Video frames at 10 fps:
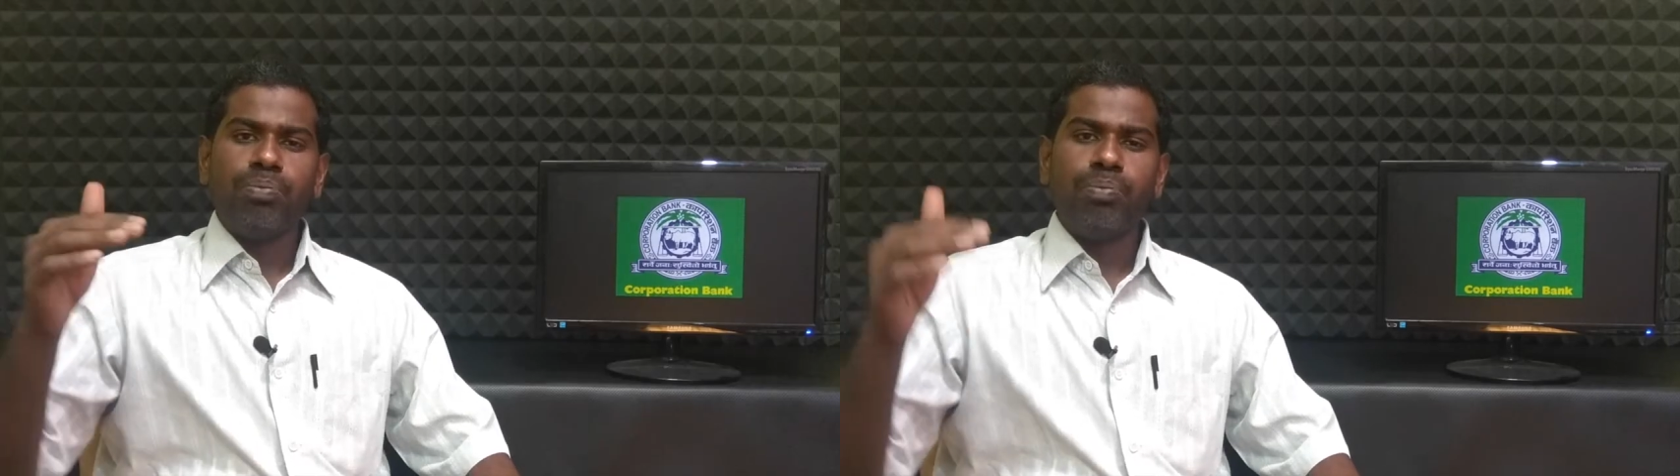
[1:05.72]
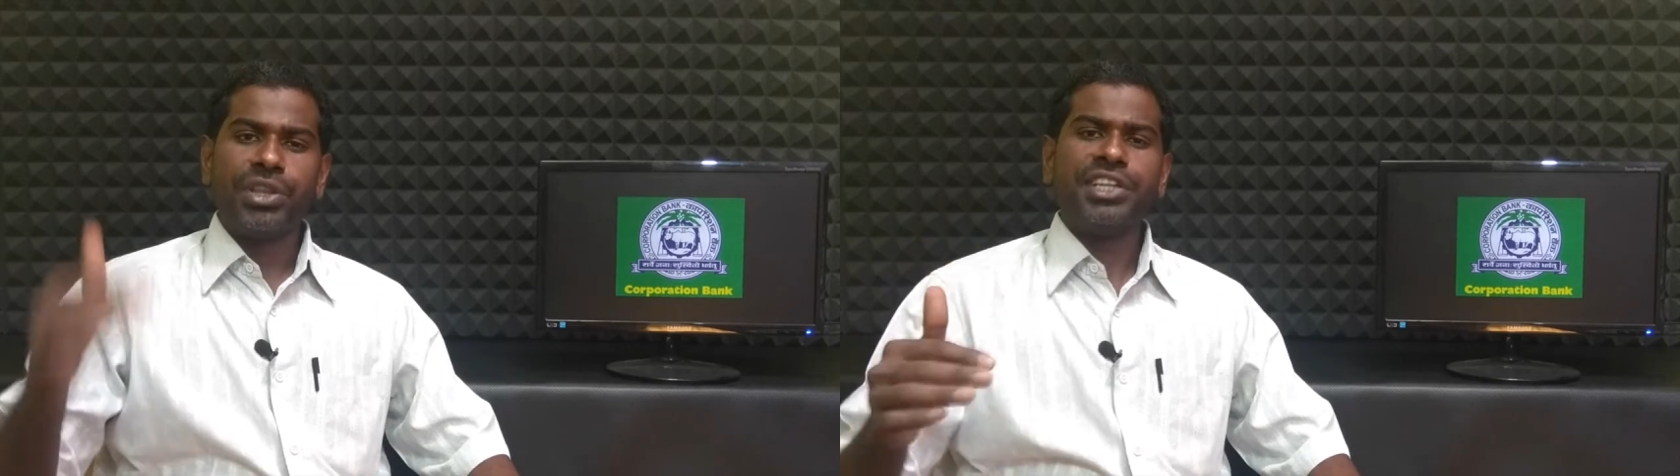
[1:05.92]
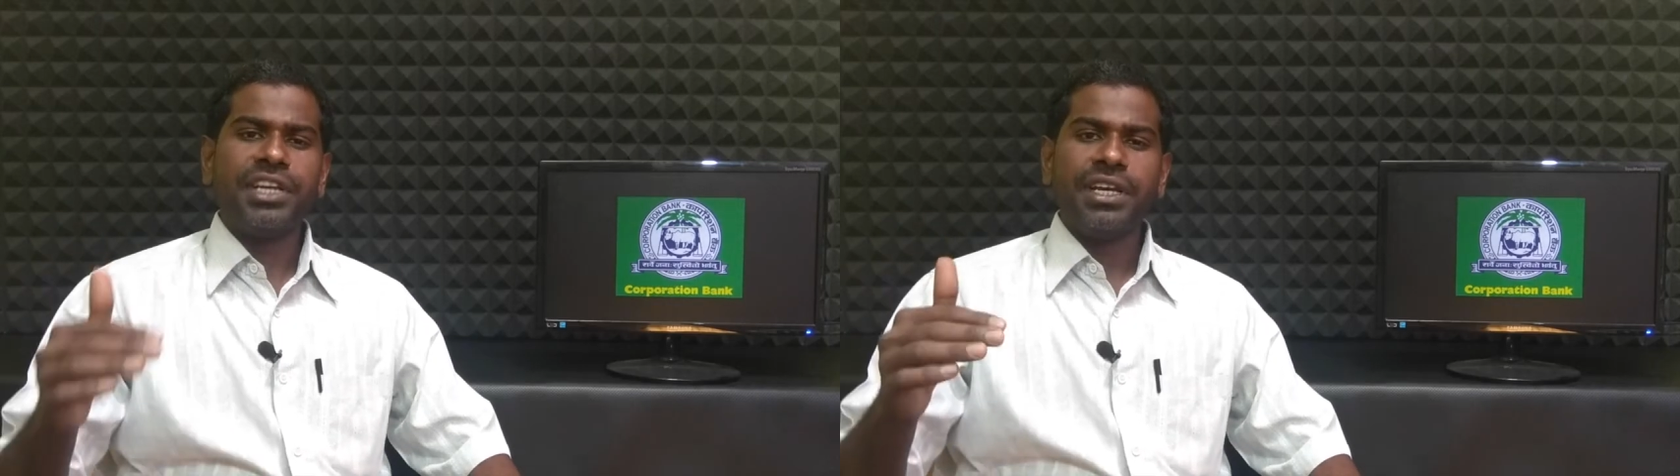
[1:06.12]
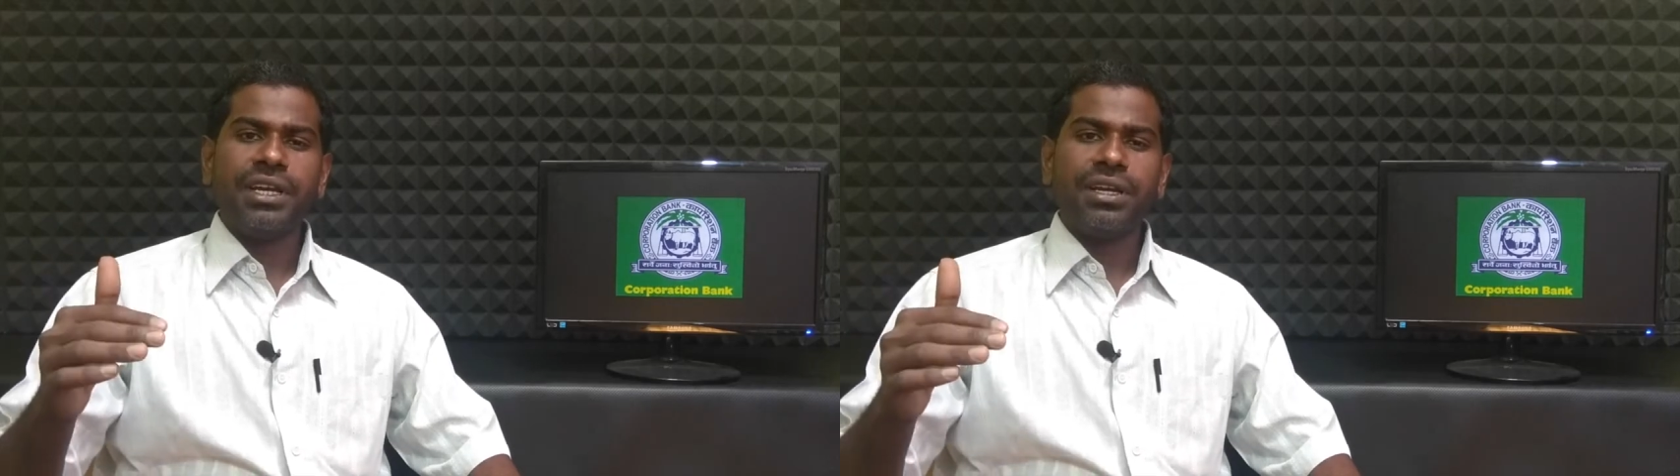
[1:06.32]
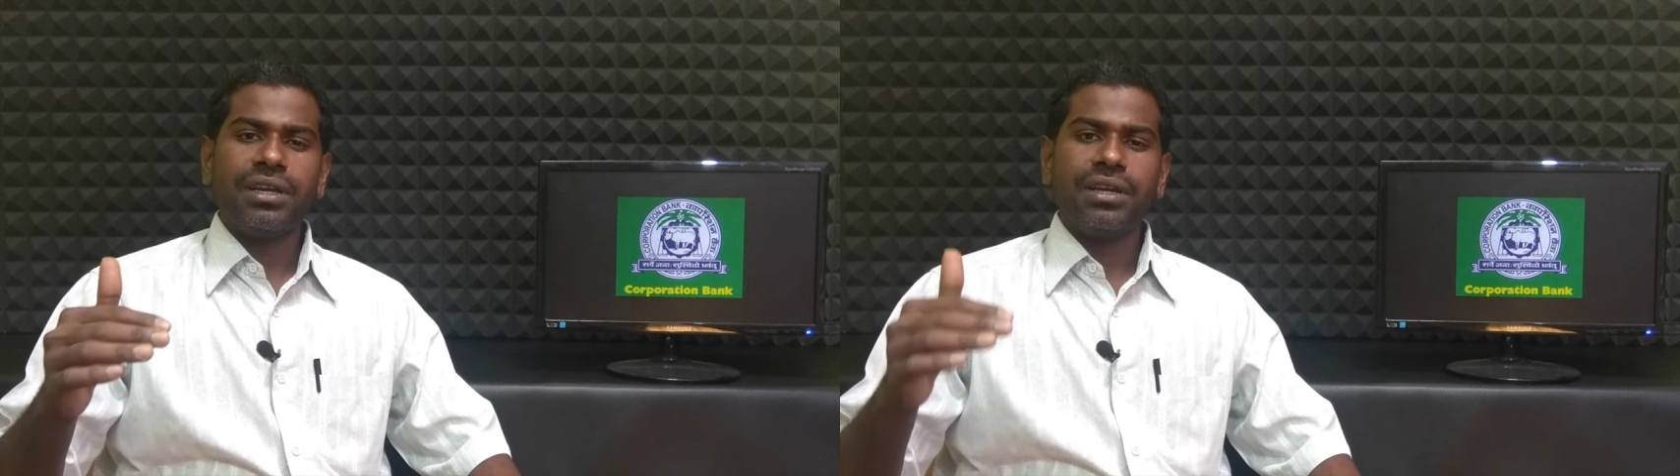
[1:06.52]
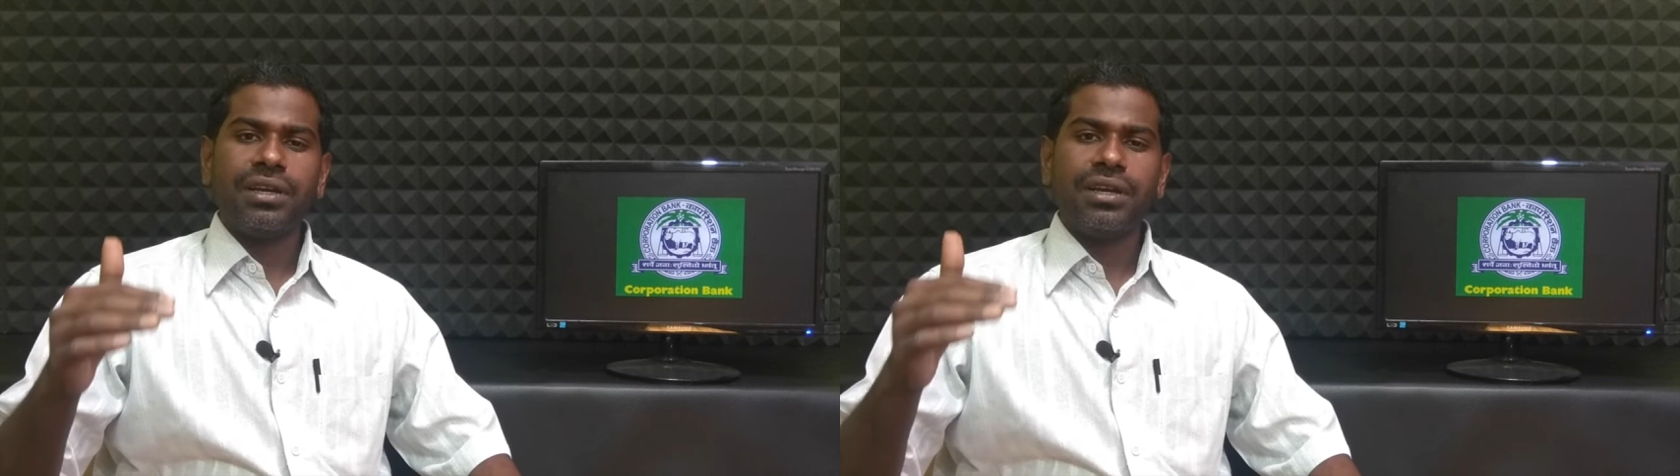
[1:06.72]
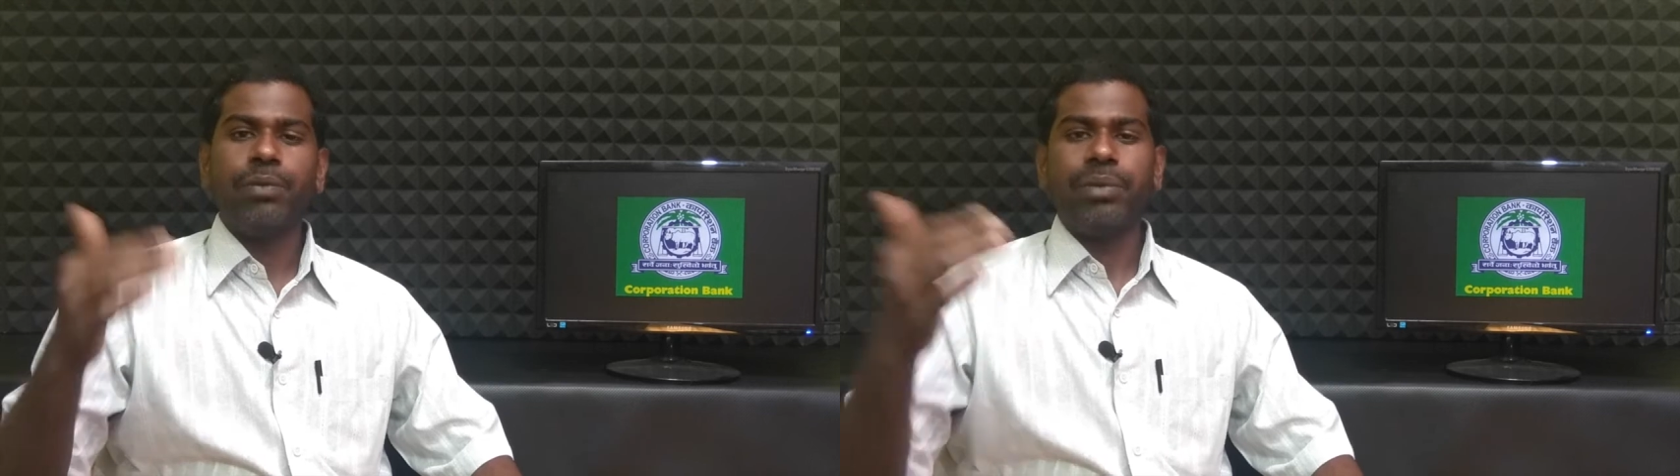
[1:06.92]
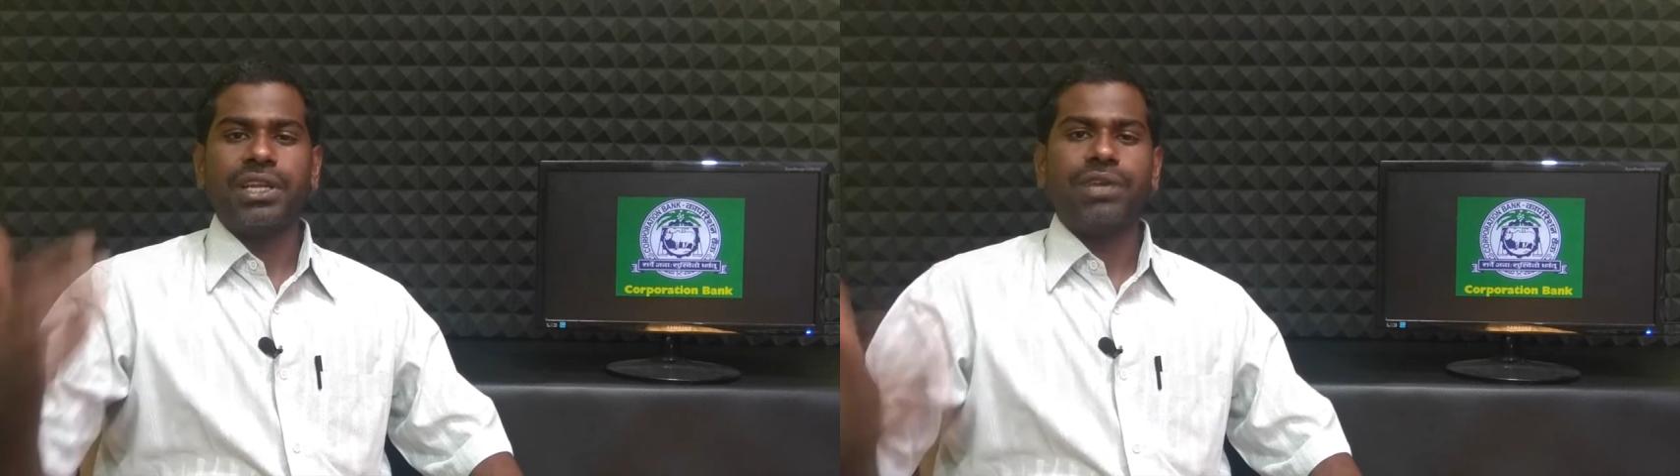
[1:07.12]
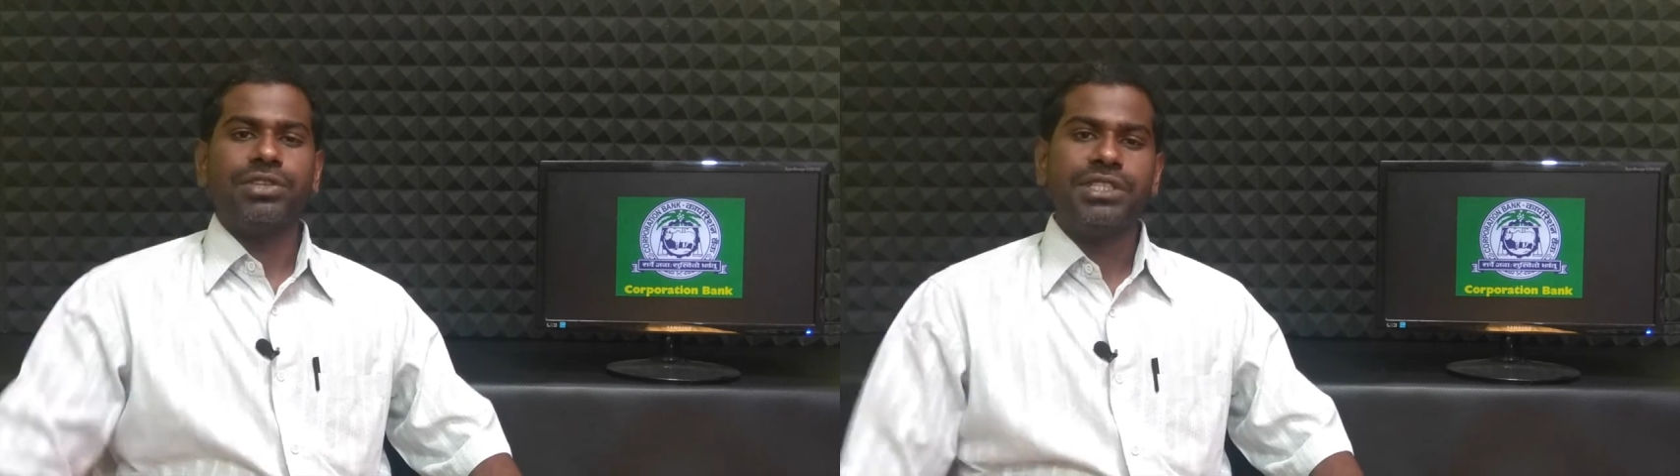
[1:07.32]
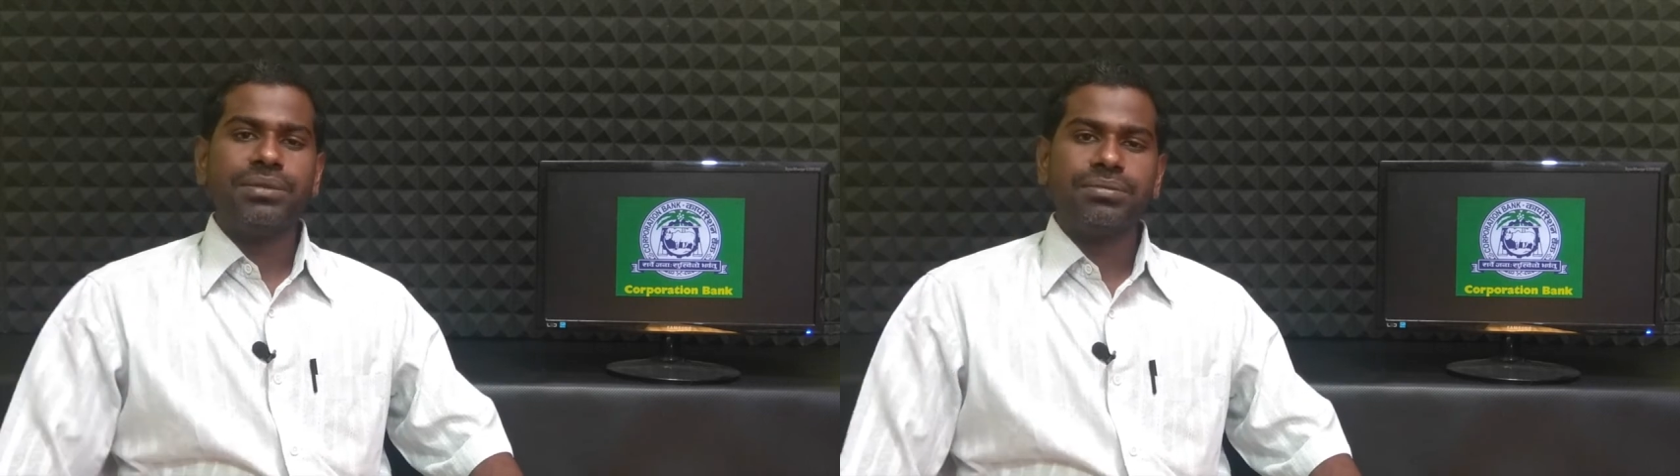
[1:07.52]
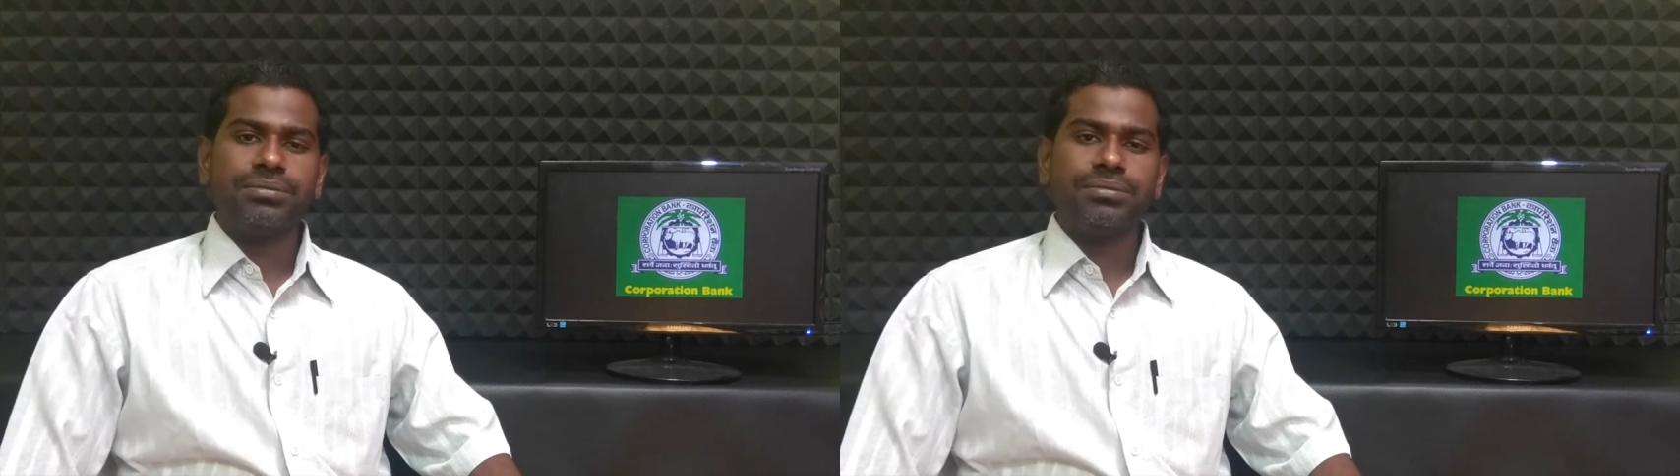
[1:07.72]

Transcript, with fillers: మొదటి నిబంధన వచ్చి